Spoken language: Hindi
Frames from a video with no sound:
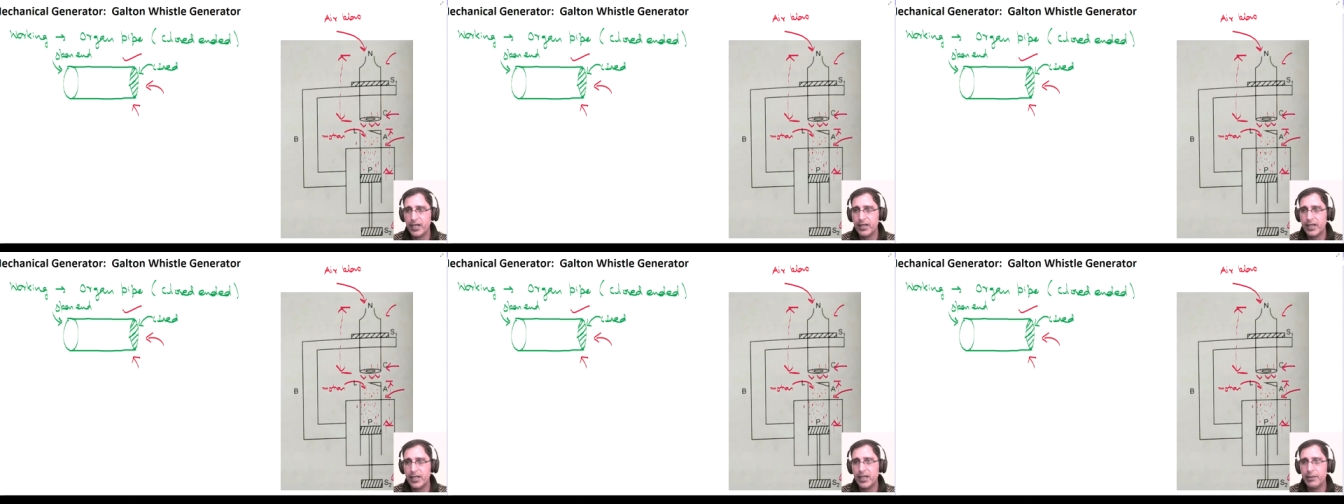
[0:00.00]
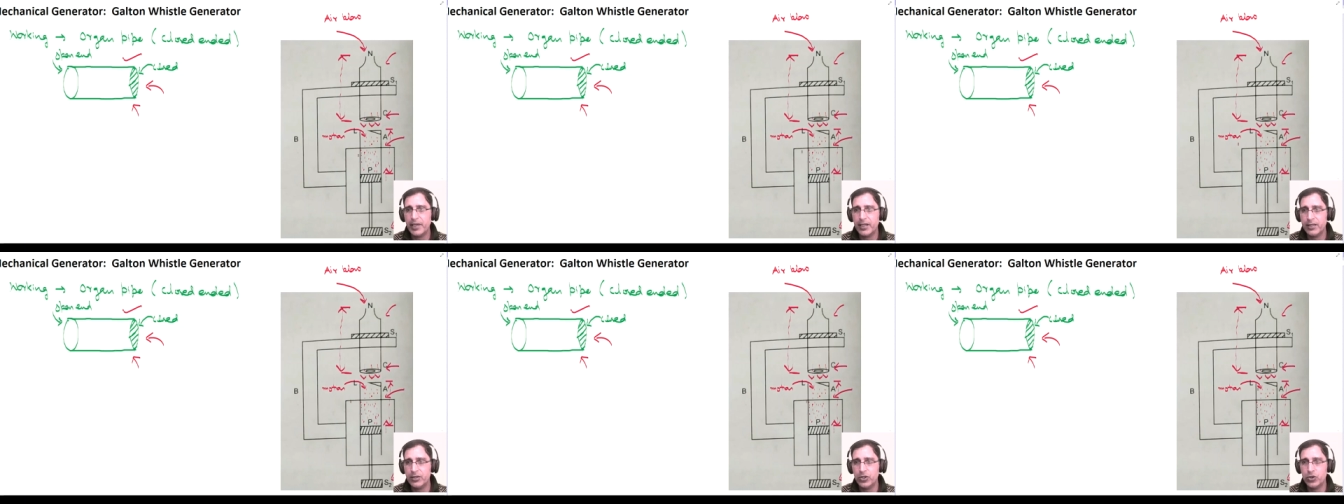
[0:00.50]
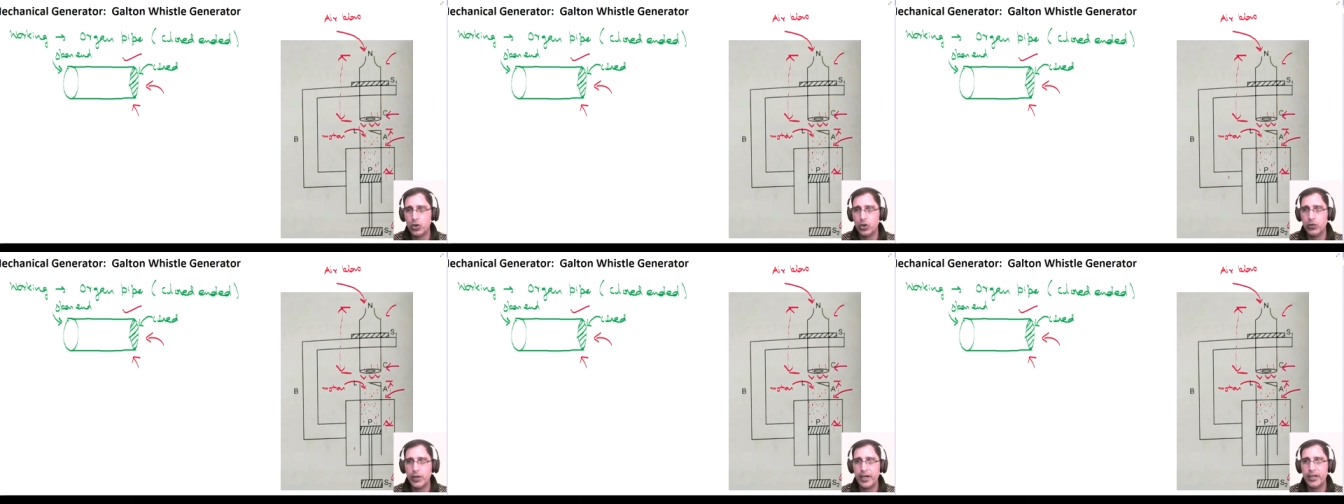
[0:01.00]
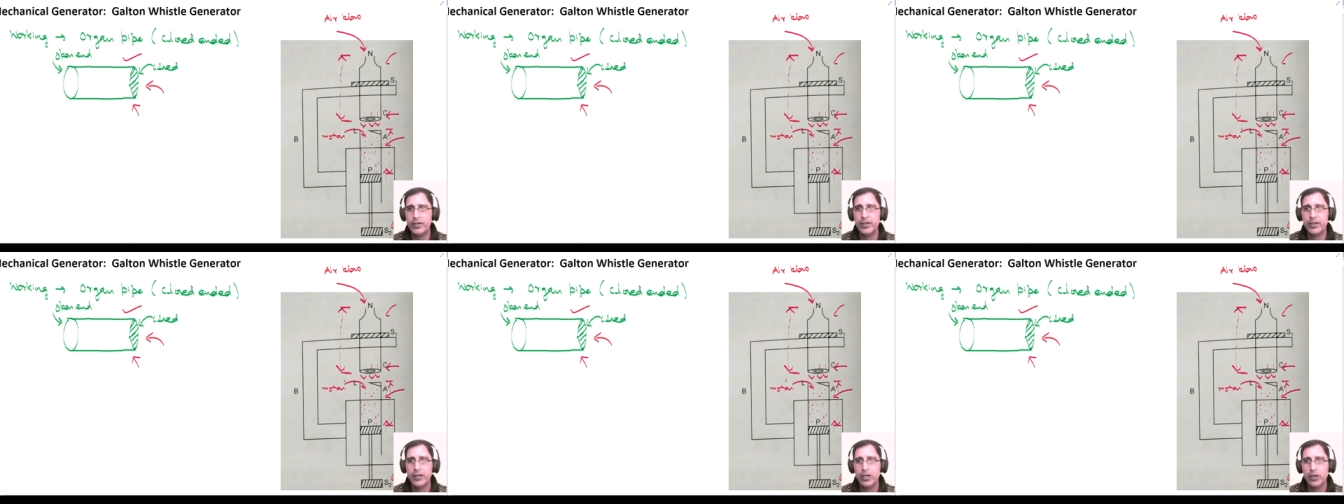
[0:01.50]
ध्यान रखिएगा बेटा ये जो लोअर
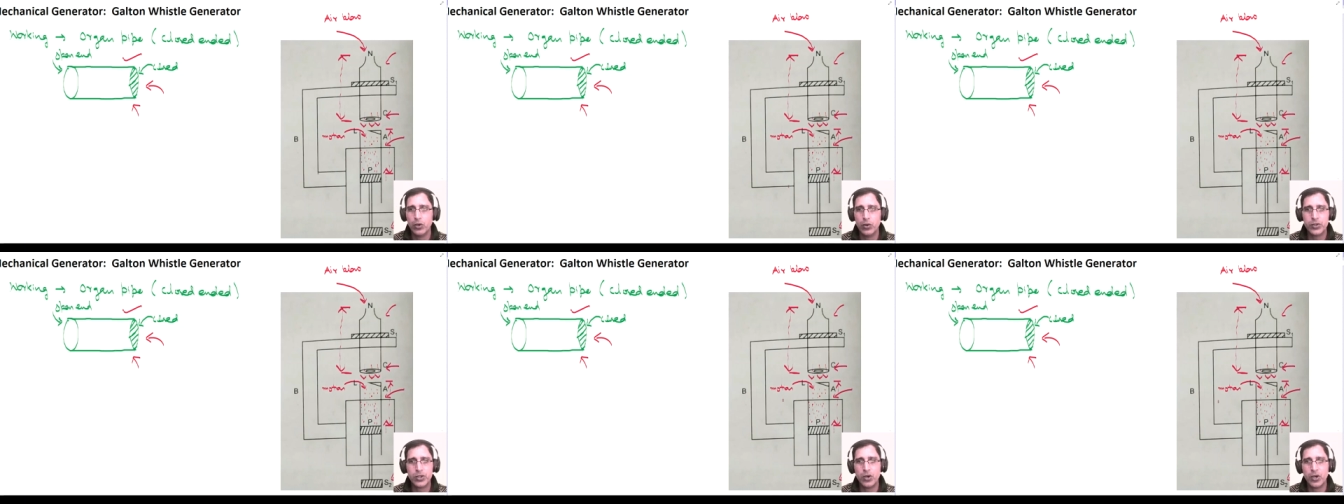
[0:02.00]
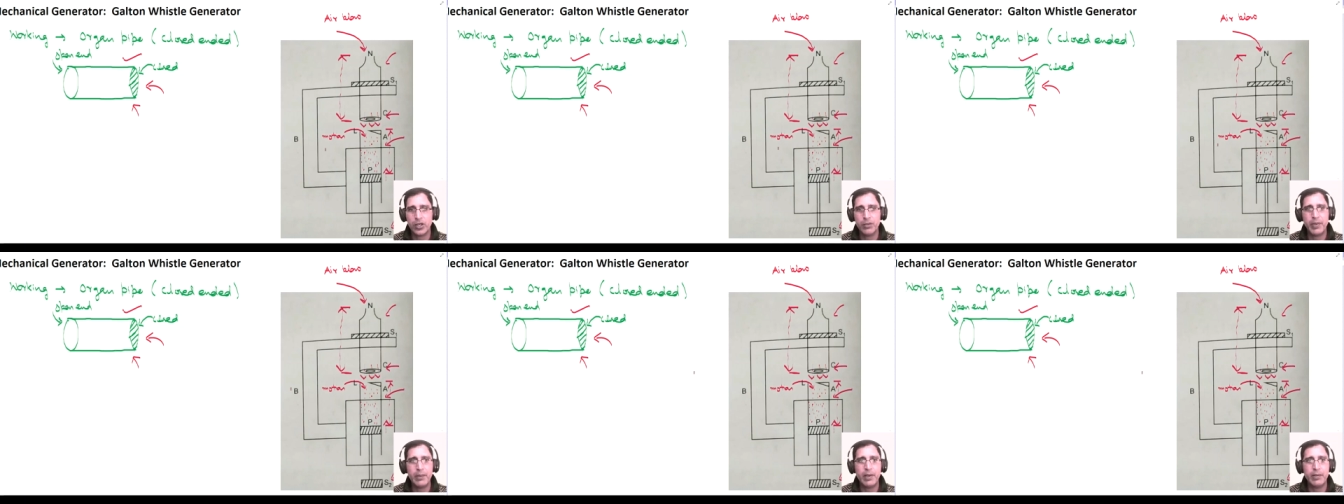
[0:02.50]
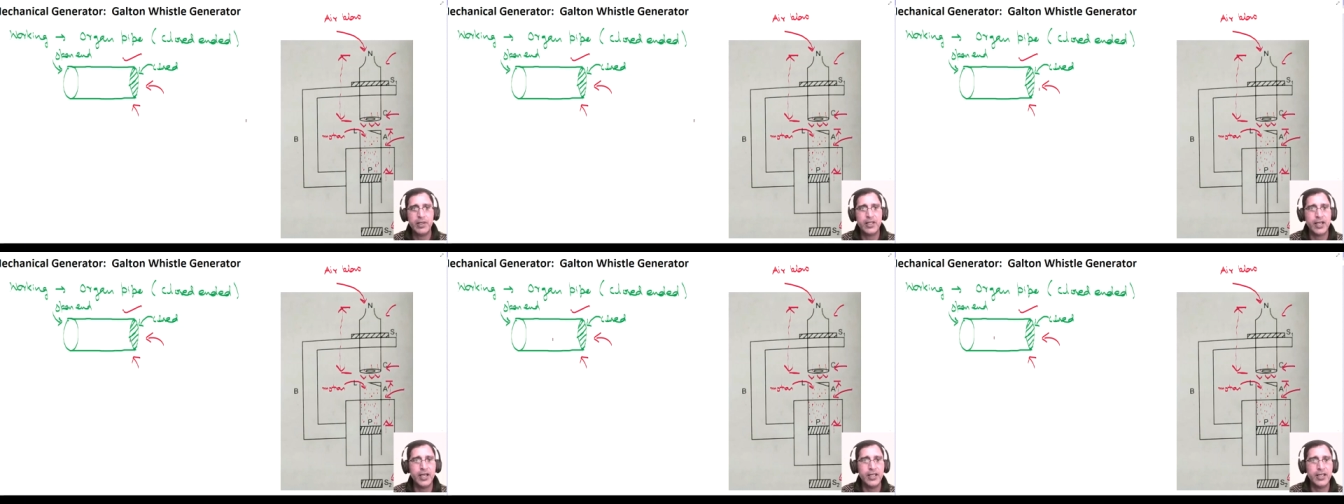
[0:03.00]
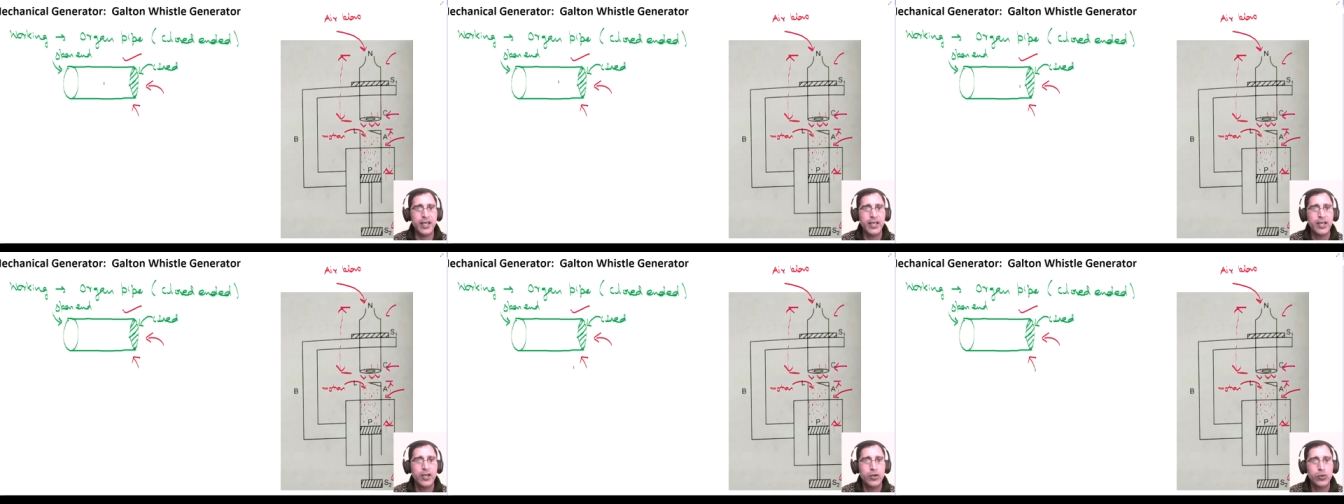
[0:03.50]
एंडेड क्लोज ऑर्गन पाइप हमने दिखाई है
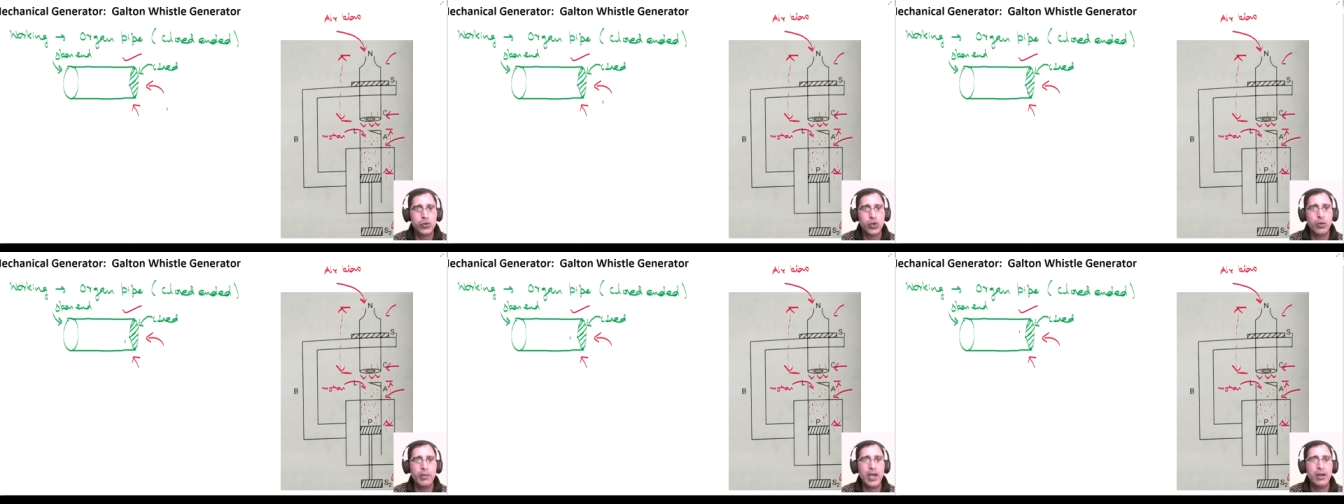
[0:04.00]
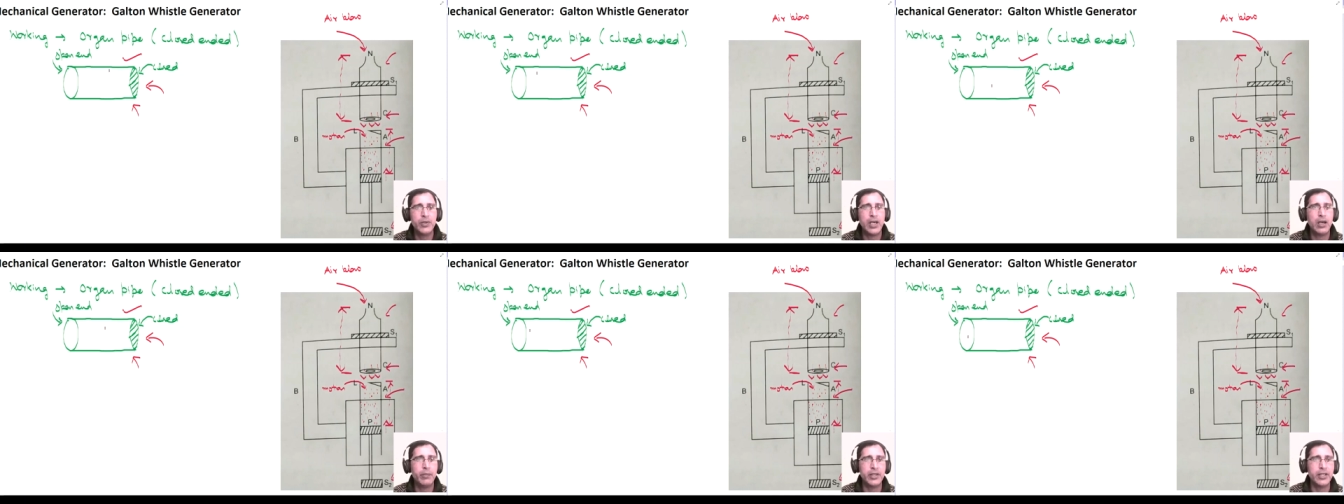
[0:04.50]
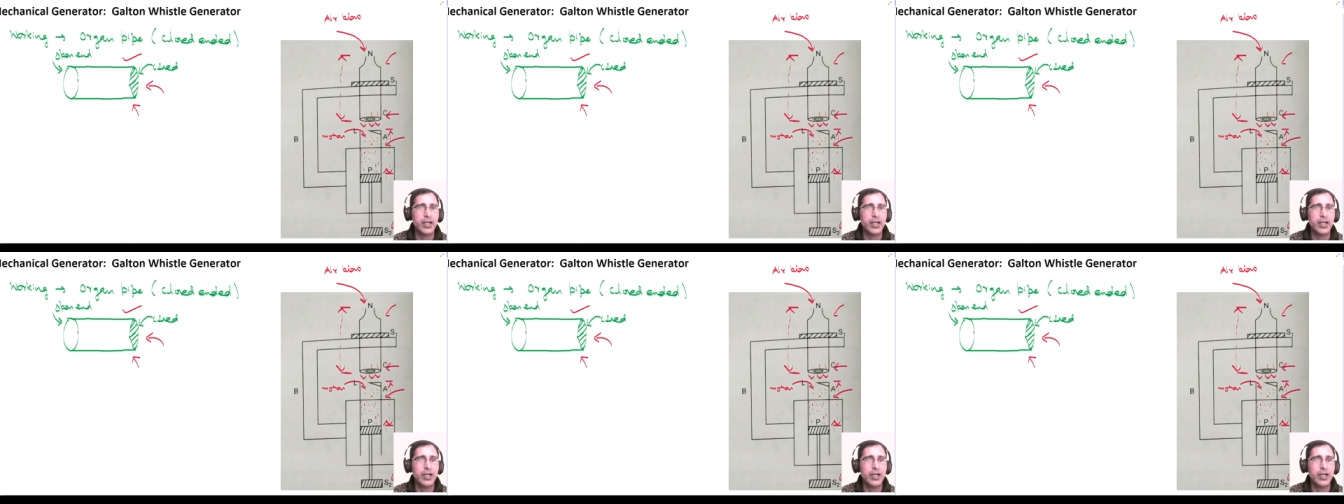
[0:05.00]
उसको मैं अब यहां पर